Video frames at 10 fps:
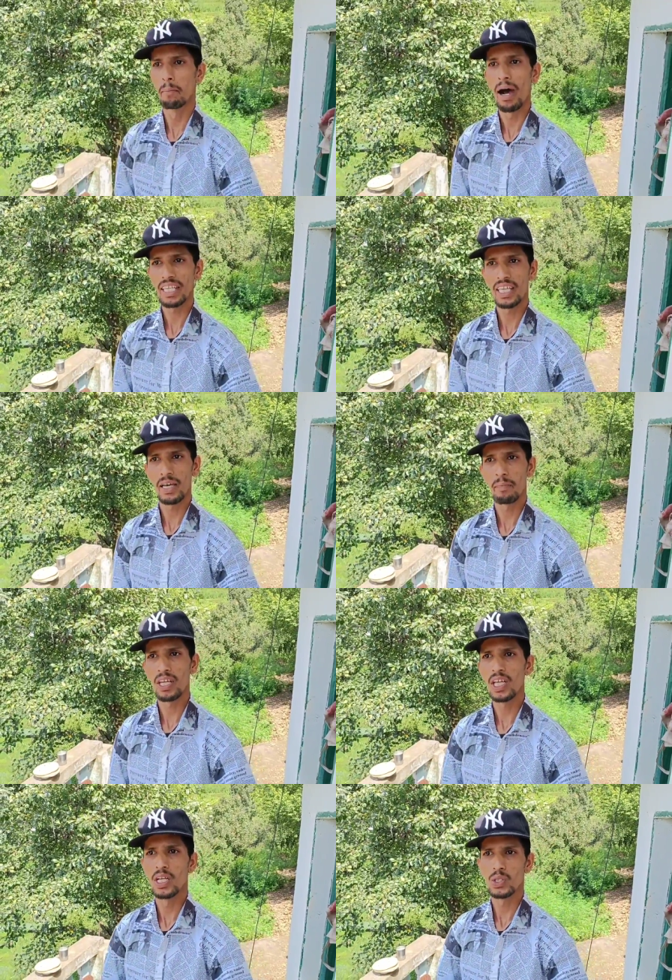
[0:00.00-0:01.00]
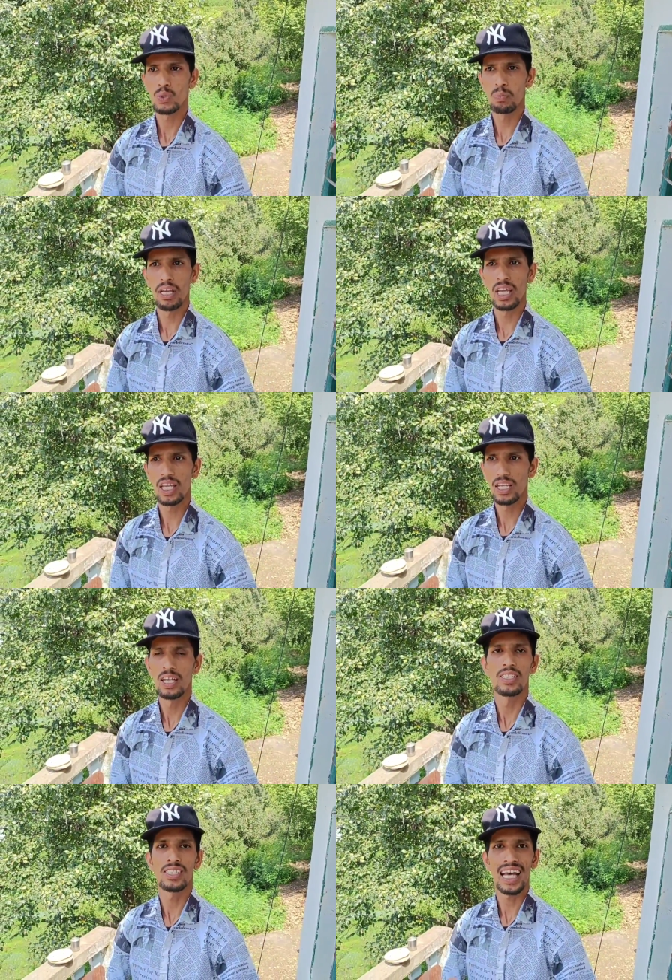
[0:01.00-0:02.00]
बाकी अभी सुबह
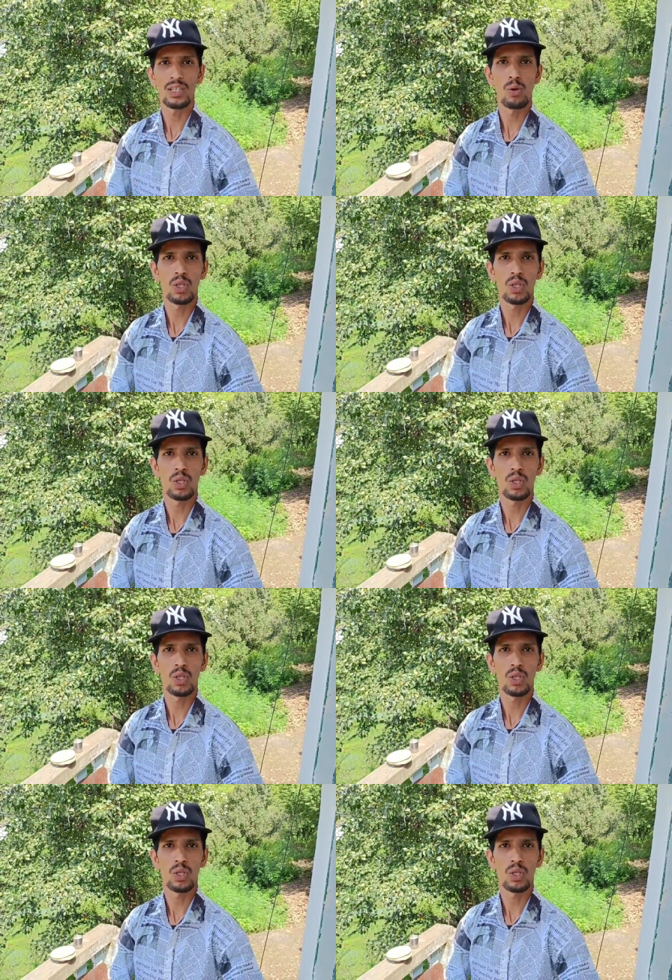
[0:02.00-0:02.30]
सारे लोग